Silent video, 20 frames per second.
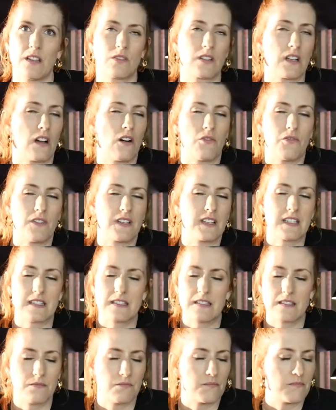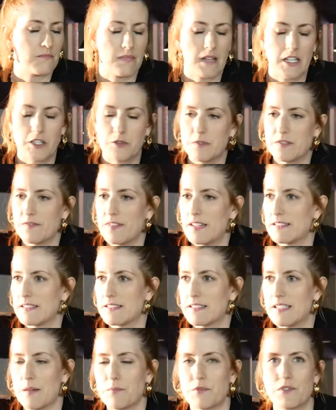Und auch wenn jetzt beispielsweise
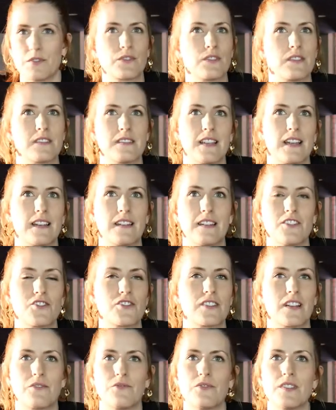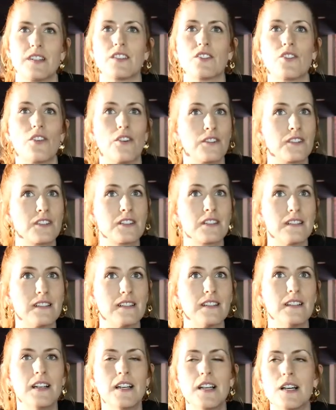das Abschlusskonzert nicht stattfinden könnte,
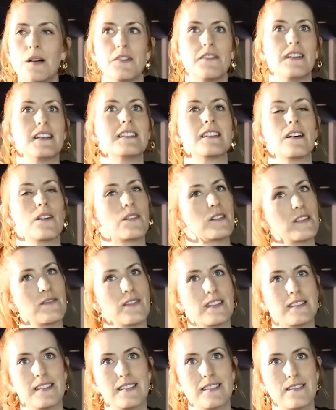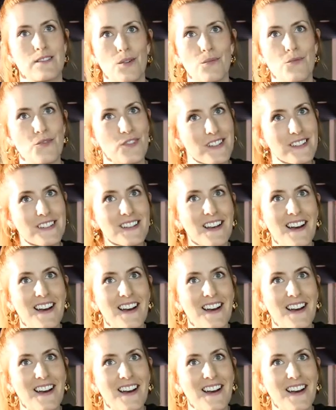man weiß ja auch nicht, was jetzt noch im Winter